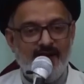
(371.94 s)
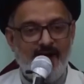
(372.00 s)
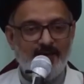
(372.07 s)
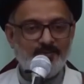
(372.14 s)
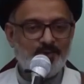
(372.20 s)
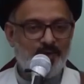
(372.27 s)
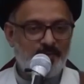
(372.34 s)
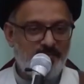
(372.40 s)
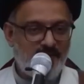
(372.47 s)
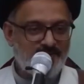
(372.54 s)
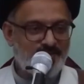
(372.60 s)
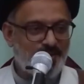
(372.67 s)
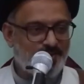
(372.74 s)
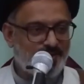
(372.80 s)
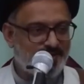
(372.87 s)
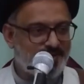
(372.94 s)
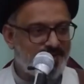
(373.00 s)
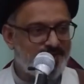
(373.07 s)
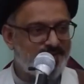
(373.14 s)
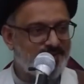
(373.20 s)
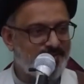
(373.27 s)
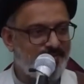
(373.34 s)
आमतौर पर ऐसा होता है
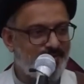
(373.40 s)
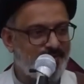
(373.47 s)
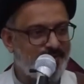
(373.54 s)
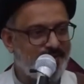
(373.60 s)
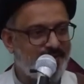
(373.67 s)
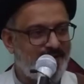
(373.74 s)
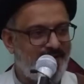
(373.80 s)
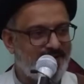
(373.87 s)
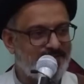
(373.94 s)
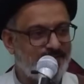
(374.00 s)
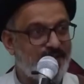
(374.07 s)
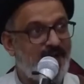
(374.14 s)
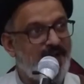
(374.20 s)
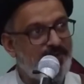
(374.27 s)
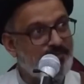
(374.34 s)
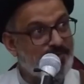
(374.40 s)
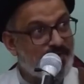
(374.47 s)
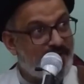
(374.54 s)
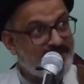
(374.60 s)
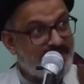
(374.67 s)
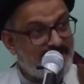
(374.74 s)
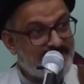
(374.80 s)
जल्दी से फ़ौर गिलास उठाया अभी तो
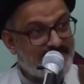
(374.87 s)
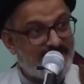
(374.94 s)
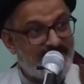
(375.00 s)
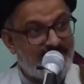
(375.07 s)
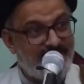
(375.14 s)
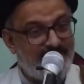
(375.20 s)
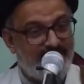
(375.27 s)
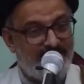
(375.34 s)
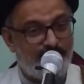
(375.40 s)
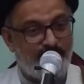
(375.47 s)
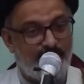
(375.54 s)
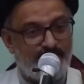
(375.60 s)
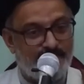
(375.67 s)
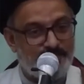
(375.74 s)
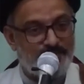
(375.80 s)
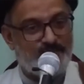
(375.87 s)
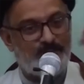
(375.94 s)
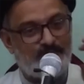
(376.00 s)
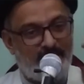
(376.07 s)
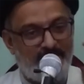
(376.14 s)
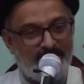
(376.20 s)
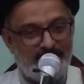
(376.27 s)
अजान चल रही है फ़ौर
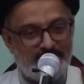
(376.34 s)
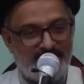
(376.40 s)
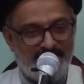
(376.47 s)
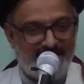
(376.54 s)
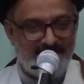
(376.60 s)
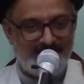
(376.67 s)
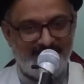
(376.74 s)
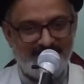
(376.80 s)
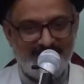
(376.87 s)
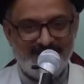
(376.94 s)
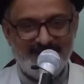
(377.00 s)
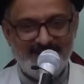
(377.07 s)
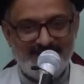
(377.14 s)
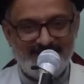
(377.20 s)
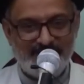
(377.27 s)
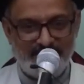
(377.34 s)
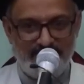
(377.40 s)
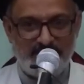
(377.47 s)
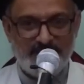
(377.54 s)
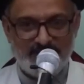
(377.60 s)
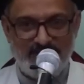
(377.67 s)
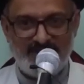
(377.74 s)
उसको पानी पी लिया कि भाई
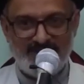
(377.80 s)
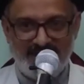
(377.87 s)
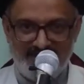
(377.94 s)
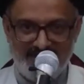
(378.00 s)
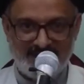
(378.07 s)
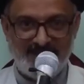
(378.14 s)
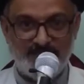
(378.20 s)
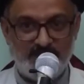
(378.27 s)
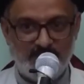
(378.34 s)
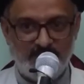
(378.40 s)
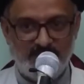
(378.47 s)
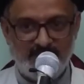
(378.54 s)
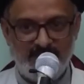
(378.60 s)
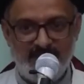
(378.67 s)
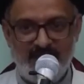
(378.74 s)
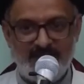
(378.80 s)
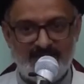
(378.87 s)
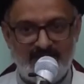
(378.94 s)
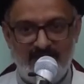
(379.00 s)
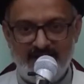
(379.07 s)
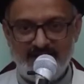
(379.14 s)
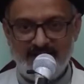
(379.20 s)
अभी तो अजान ख़त्म नहीं हुई नहीं
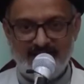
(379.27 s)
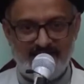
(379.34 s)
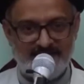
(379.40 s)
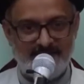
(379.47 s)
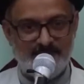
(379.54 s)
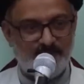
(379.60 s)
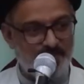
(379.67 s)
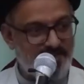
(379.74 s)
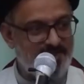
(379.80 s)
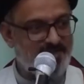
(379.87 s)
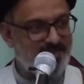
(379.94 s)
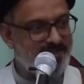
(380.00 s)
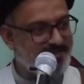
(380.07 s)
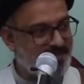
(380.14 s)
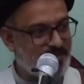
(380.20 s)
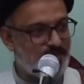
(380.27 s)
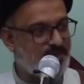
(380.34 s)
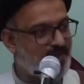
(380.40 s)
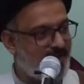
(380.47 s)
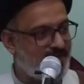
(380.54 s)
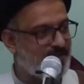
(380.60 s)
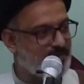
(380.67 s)
अजान के ख़त्म होने से इसका कोई
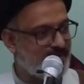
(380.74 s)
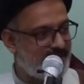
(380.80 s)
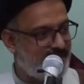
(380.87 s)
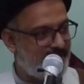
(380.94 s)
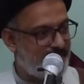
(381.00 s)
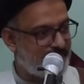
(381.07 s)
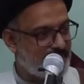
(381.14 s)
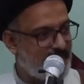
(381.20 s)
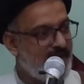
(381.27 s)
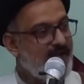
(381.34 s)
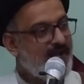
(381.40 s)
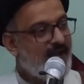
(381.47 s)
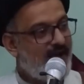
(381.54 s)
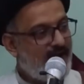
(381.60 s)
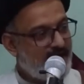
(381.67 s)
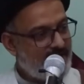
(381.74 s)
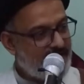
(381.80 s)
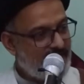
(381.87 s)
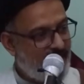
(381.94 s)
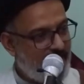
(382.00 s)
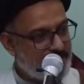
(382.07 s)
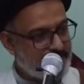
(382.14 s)
ताल्लुक नहीं है
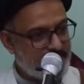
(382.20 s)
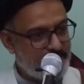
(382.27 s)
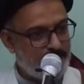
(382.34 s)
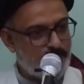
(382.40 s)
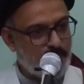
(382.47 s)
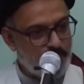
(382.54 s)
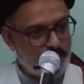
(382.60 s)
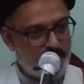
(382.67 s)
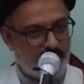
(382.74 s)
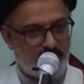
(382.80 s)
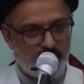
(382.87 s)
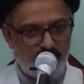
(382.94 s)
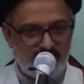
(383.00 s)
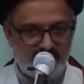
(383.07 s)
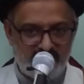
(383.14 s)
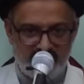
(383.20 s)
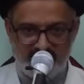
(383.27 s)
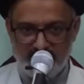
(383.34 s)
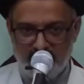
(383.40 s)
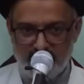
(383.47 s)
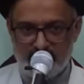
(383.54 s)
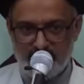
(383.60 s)
अगर आपके मुंह में कोई चीज़
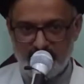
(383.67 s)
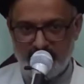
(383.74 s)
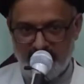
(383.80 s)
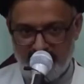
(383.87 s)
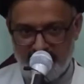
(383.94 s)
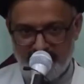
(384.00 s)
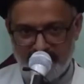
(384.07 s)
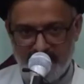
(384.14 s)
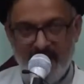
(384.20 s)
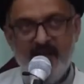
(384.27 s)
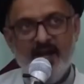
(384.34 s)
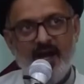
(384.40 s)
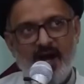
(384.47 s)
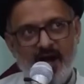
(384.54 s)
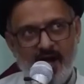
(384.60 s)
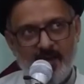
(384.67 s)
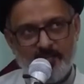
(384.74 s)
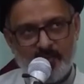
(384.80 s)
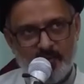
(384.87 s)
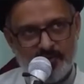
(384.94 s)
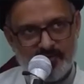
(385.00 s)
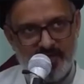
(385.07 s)
मौजूद है
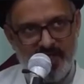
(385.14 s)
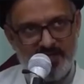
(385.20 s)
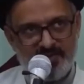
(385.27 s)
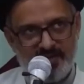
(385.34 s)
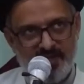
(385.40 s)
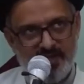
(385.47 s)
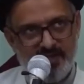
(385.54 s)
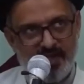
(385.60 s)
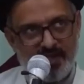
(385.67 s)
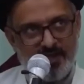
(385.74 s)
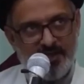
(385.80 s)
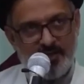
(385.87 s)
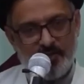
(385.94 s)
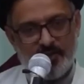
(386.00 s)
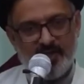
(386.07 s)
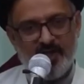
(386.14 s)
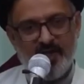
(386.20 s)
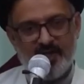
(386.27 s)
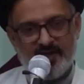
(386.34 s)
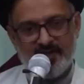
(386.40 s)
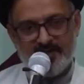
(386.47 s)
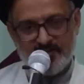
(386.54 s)
आपको जैसे ही यकीन हो
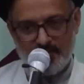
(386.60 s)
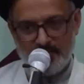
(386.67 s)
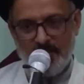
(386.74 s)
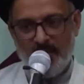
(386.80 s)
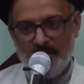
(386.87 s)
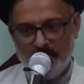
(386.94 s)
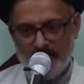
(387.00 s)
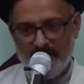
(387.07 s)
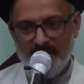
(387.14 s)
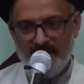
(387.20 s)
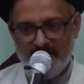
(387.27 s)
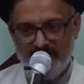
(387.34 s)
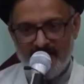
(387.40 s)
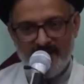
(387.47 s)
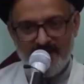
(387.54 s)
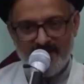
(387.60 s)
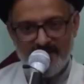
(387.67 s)
गया कि सुबह हो गई है